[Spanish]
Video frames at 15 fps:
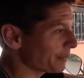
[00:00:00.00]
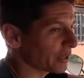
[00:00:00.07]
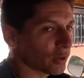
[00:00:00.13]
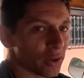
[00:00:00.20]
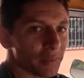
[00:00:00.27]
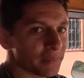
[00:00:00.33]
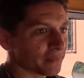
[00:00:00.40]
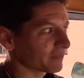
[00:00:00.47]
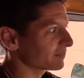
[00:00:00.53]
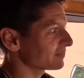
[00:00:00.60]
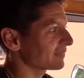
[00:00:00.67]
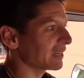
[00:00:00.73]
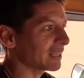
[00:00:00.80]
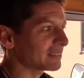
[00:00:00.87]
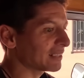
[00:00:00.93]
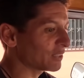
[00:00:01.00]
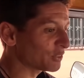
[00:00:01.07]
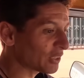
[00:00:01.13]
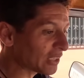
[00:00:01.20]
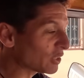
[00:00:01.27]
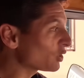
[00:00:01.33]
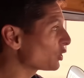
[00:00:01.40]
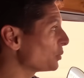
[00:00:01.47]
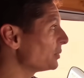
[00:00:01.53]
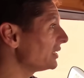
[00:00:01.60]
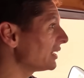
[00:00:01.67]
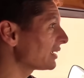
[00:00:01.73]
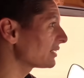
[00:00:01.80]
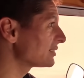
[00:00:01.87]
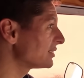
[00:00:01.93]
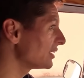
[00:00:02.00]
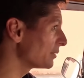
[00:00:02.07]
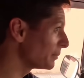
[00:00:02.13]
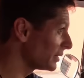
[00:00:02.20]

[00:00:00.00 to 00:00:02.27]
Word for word: pero hasta nos trajo comida recién,